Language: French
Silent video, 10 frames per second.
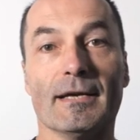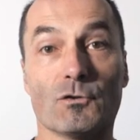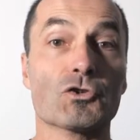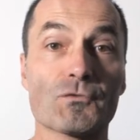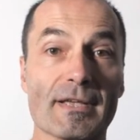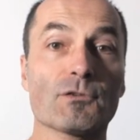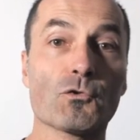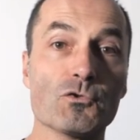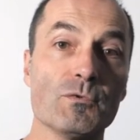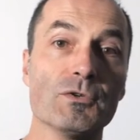Donc je vous
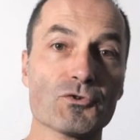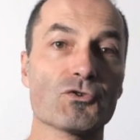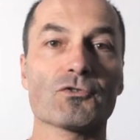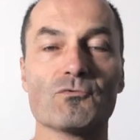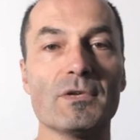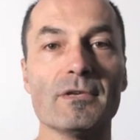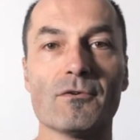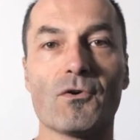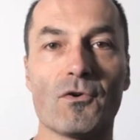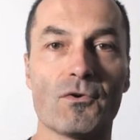introduis
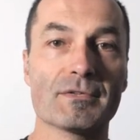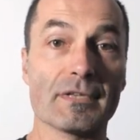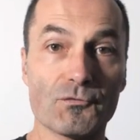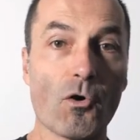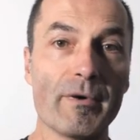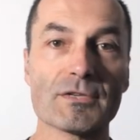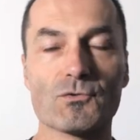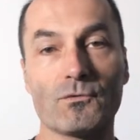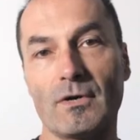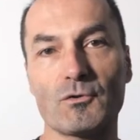aujourd'hui cette
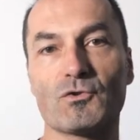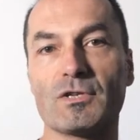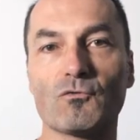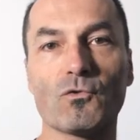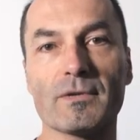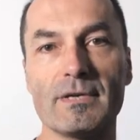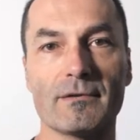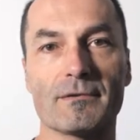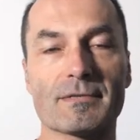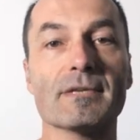formation que j'ai tournée
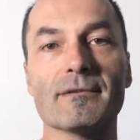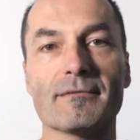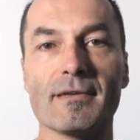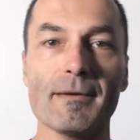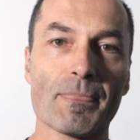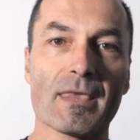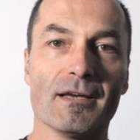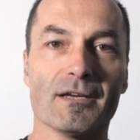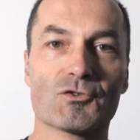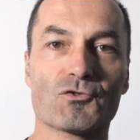cet été
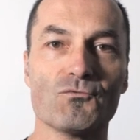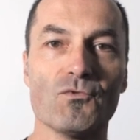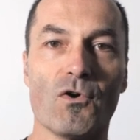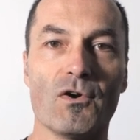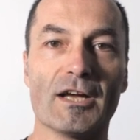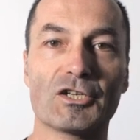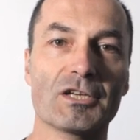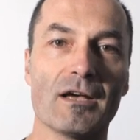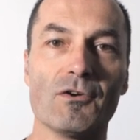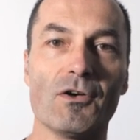sous la
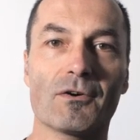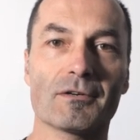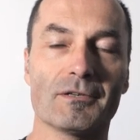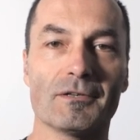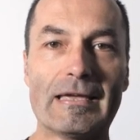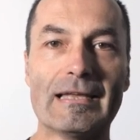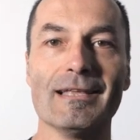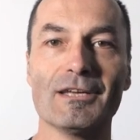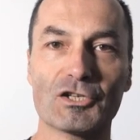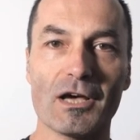chaleur et
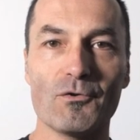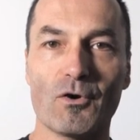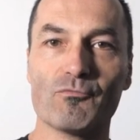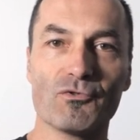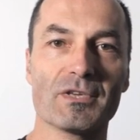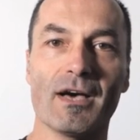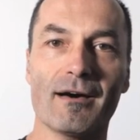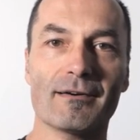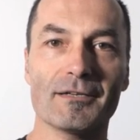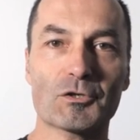les chaleurs
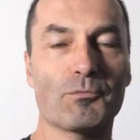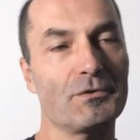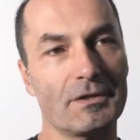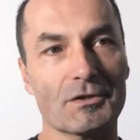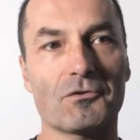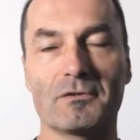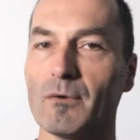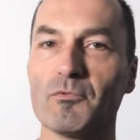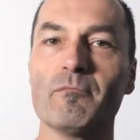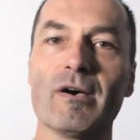bulgares. Je peux dire que j'en ai
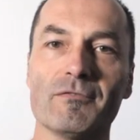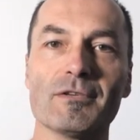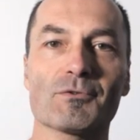un peu bavé